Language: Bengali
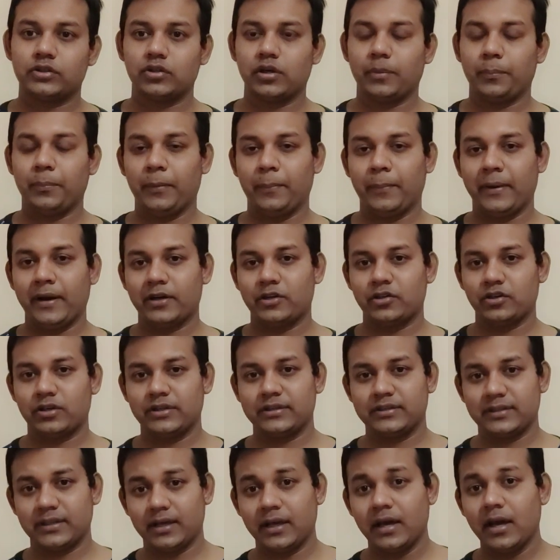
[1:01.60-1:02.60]
আসলে প্রিপারেশন
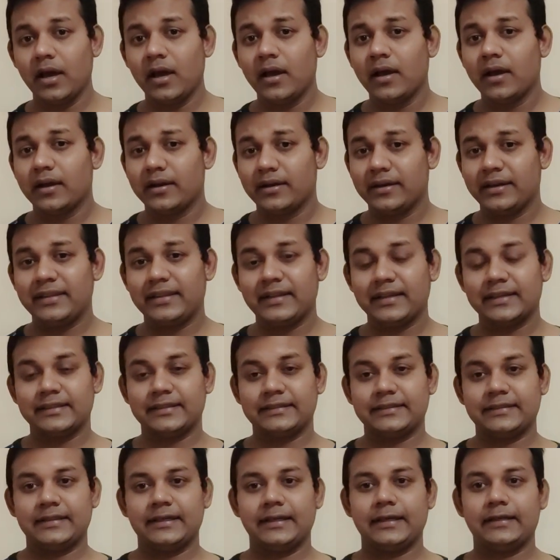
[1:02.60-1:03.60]
নিছে নিতে
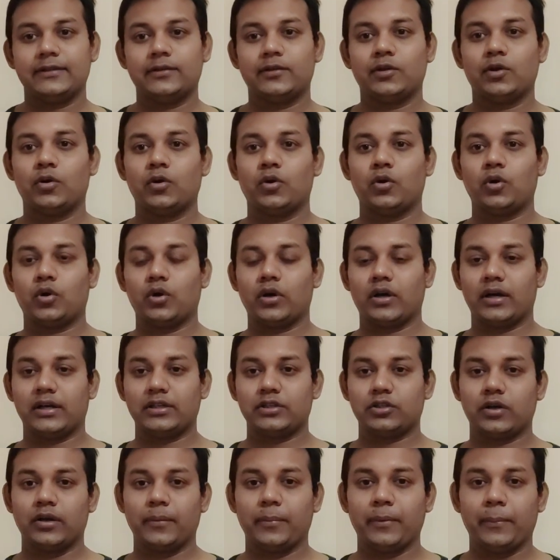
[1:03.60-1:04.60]
এসছে তো
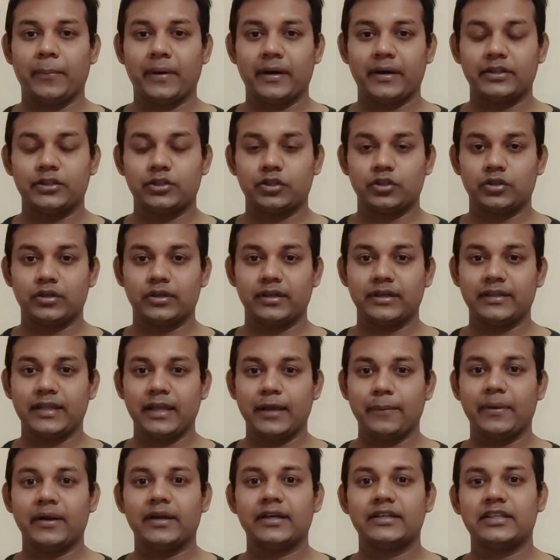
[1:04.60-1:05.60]
আসলে প্রিপারেশন নিতে
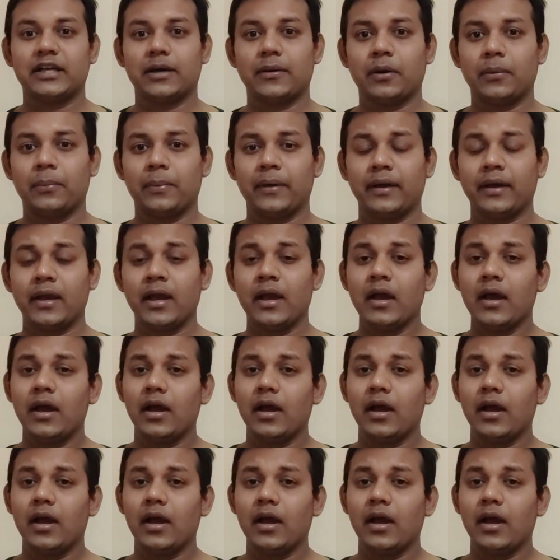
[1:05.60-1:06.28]
এবারে স্বাভাবিক